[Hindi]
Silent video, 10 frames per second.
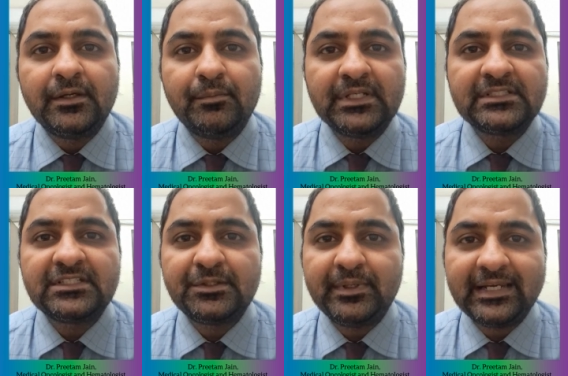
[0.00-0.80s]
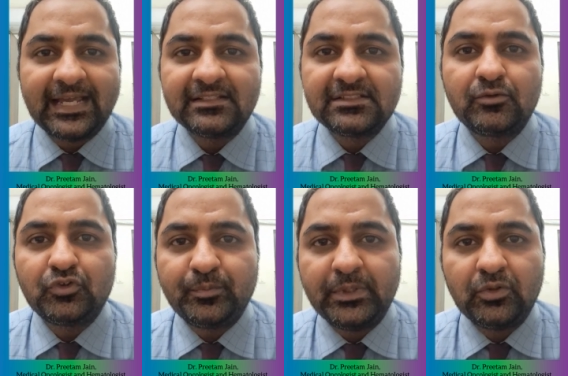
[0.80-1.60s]
में से जब एक कैंसर
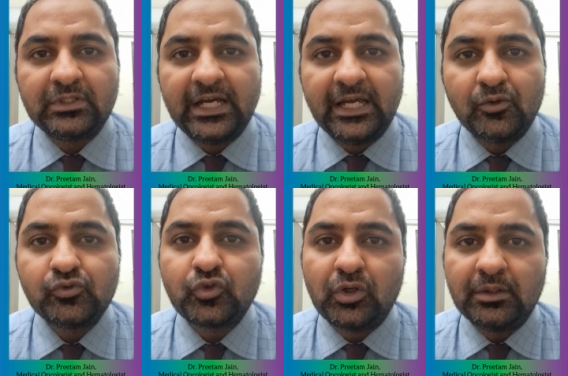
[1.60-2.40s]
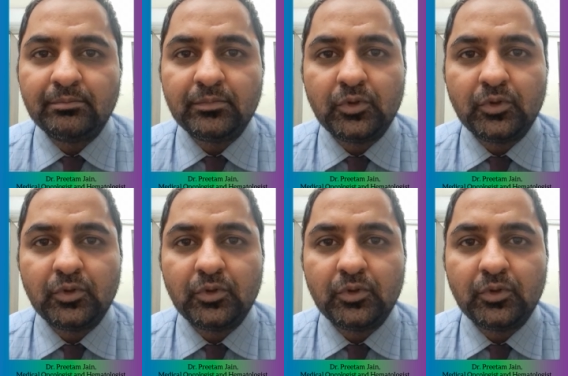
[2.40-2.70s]
उत्पन्न होता है उसको हम